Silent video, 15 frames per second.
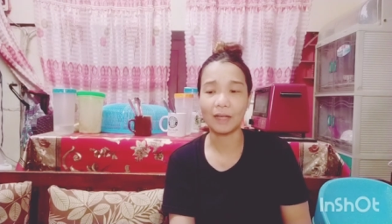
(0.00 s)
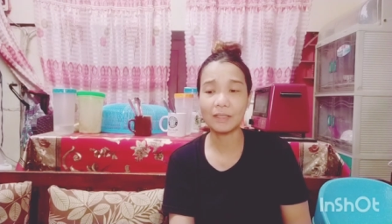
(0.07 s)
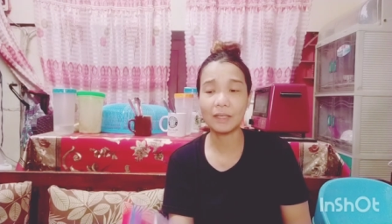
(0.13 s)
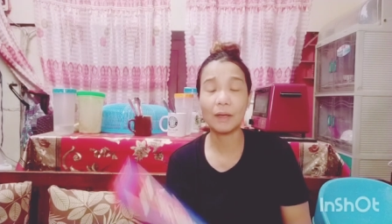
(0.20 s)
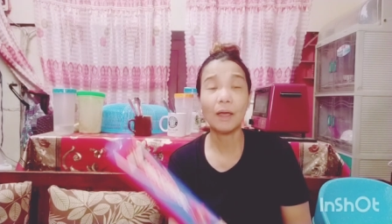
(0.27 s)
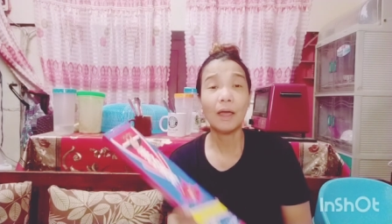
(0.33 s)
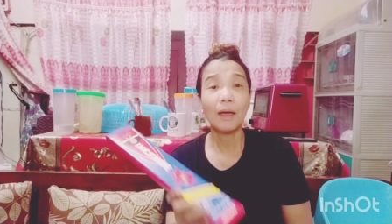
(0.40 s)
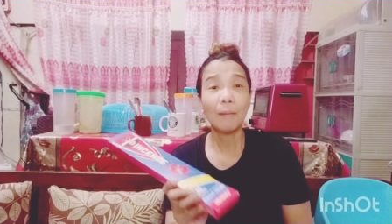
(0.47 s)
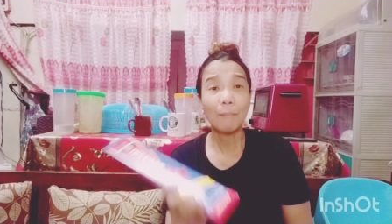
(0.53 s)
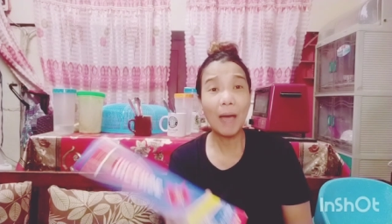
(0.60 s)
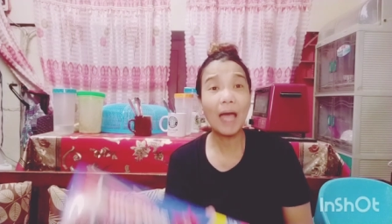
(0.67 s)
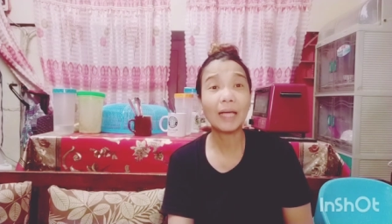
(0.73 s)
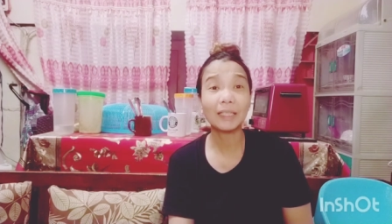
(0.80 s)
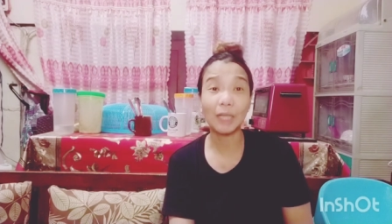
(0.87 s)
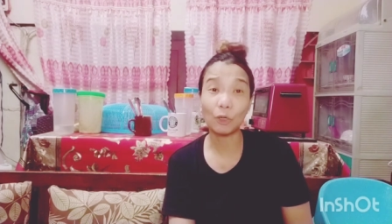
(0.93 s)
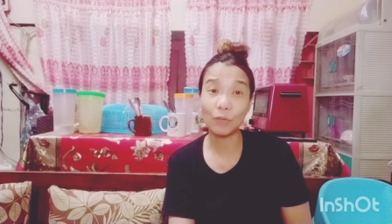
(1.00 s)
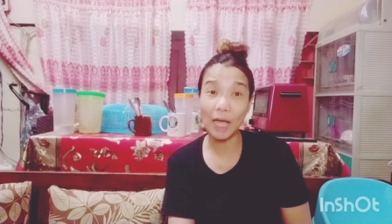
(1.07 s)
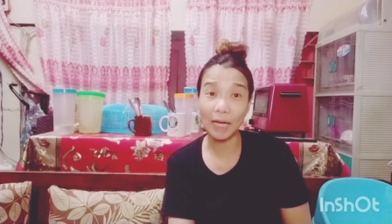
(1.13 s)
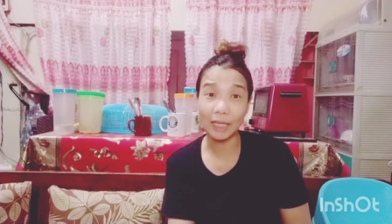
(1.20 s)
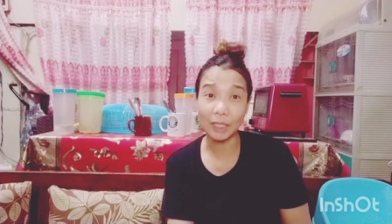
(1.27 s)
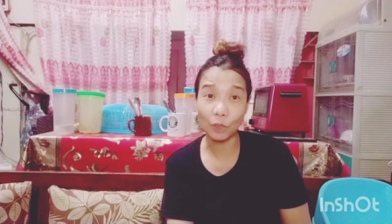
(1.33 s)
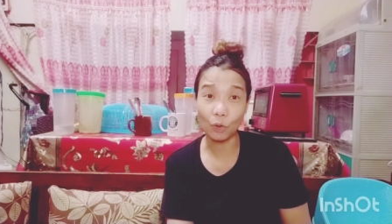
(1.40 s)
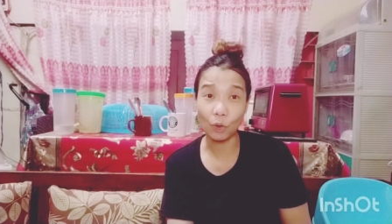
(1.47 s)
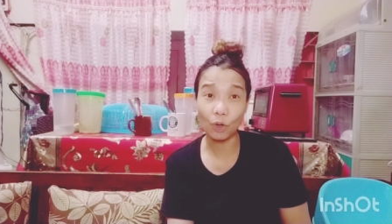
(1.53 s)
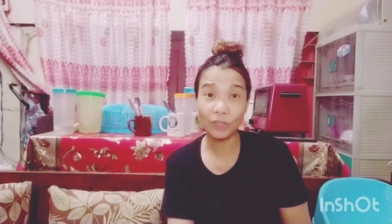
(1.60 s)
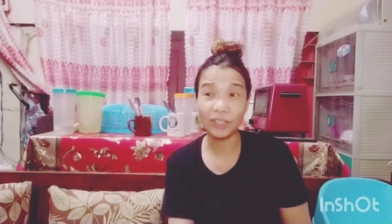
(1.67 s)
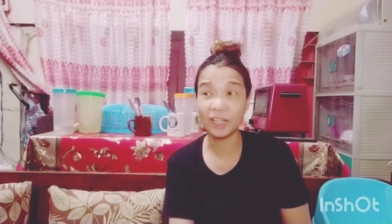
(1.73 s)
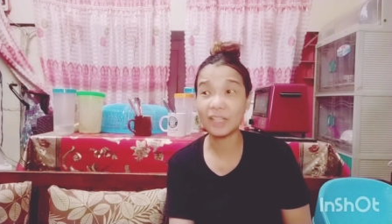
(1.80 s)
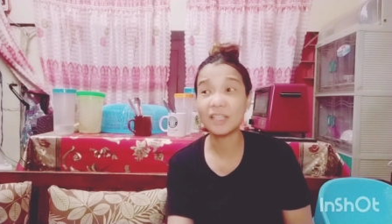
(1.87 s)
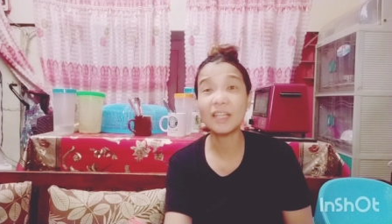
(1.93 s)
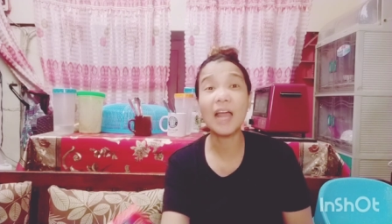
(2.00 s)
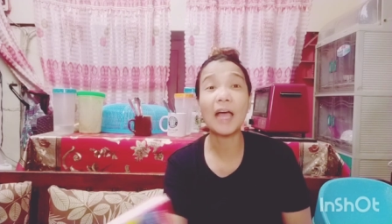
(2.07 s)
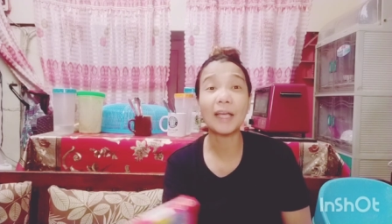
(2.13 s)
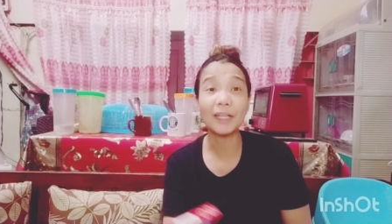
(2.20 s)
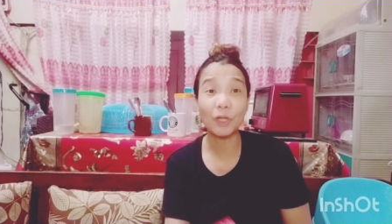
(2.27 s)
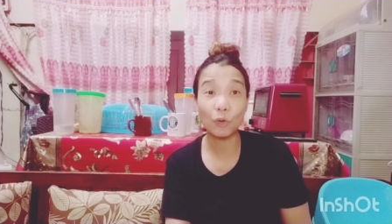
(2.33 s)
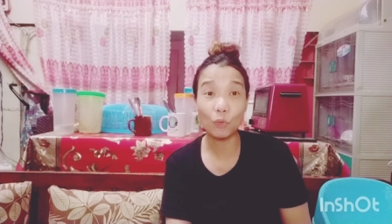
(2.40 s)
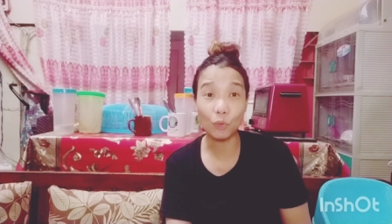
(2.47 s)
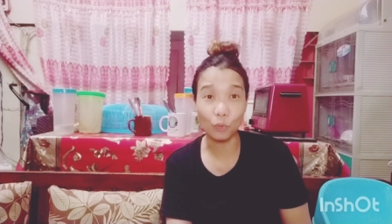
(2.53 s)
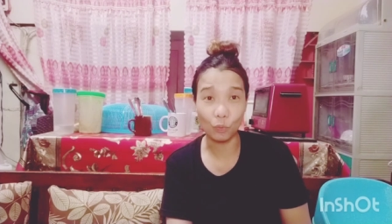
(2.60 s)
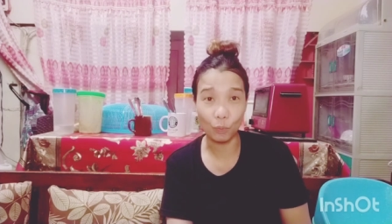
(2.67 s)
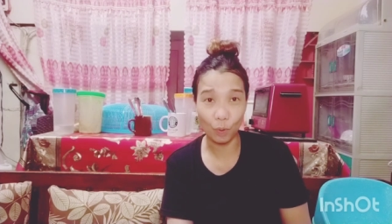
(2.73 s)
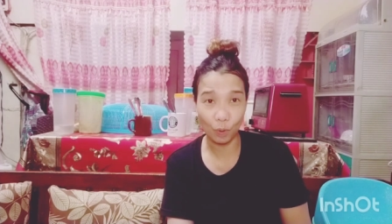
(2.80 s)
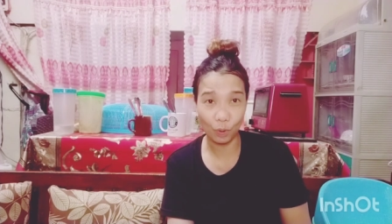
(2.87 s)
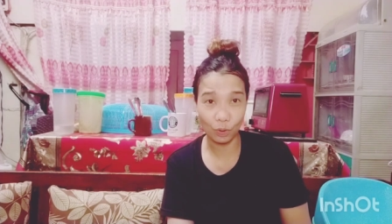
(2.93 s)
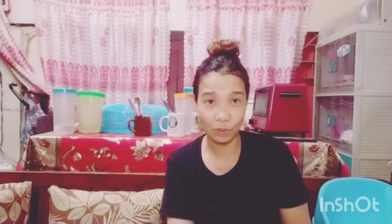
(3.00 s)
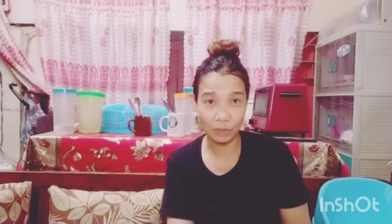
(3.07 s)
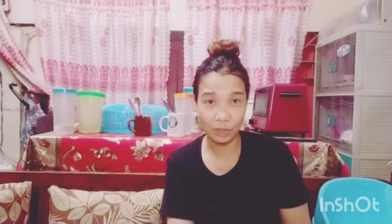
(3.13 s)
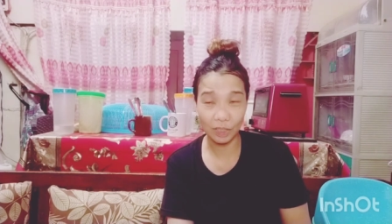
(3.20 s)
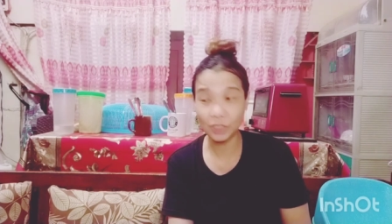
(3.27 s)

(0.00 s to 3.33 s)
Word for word: Kasi, bakit ako lagi nag-order? Kasi lagi nauubos.